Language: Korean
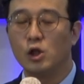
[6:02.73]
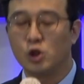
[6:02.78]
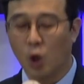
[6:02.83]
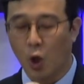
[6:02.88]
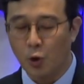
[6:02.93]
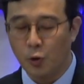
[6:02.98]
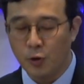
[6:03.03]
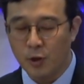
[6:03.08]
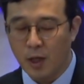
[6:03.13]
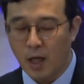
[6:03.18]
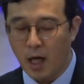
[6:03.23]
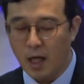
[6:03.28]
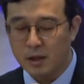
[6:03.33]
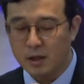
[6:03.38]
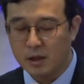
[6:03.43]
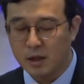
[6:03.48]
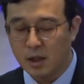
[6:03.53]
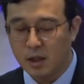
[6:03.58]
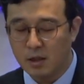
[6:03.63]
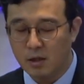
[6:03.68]

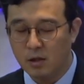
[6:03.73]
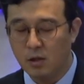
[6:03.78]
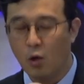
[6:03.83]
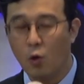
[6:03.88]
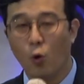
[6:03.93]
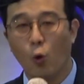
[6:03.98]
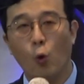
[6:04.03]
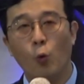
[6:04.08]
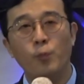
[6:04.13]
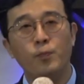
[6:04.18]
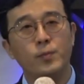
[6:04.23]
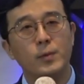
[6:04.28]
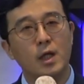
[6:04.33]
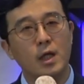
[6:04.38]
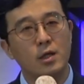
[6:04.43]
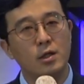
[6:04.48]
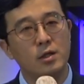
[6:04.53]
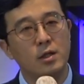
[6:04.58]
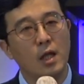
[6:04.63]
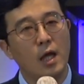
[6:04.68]
전가시키는
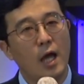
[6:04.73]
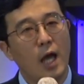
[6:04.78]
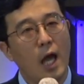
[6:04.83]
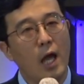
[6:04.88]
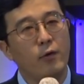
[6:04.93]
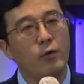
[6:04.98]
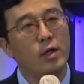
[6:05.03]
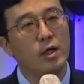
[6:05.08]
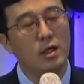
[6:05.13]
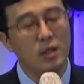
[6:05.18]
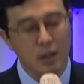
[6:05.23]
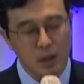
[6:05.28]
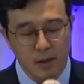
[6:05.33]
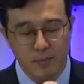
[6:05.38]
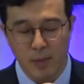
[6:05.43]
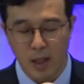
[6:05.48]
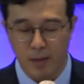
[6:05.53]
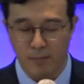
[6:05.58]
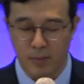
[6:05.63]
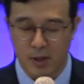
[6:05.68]
옮기는 행위를
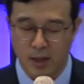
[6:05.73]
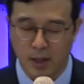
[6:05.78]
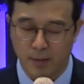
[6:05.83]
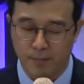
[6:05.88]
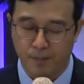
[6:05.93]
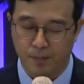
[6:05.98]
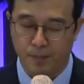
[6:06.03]
의미합니다.